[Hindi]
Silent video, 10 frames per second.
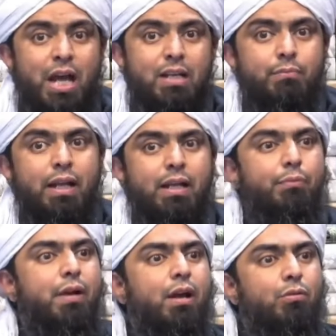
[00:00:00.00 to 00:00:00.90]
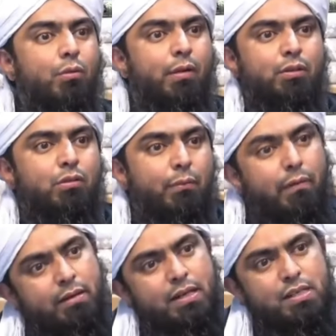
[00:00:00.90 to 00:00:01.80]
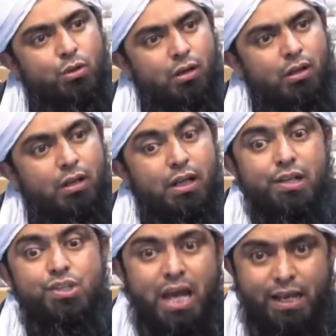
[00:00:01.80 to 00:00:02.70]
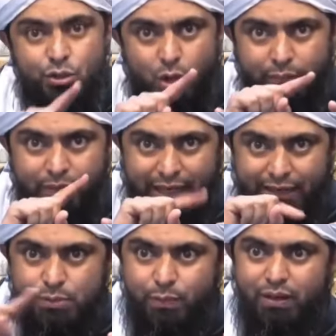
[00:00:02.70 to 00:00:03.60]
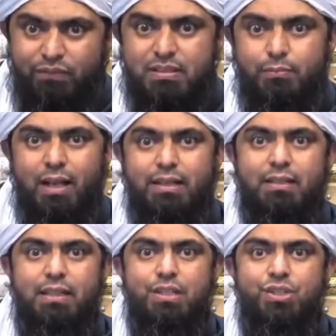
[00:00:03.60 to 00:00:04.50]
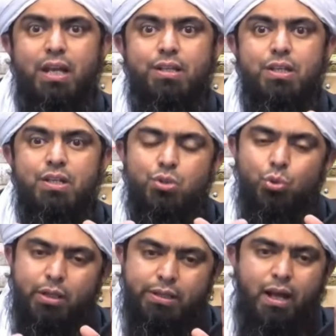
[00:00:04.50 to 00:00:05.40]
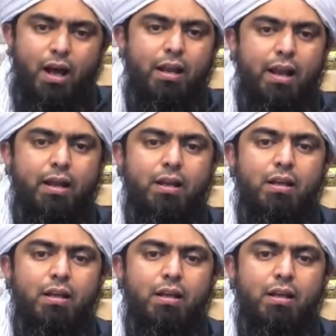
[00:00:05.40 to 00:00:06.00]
चैलेंज मैंने कब कहा उनको मैं तो कभी भी नहीं किसी को चैलेंज जो हम इंग्लिश में लफ्ज इस्तेमाल करते हैं चैलेंजिंग सूरत हाल है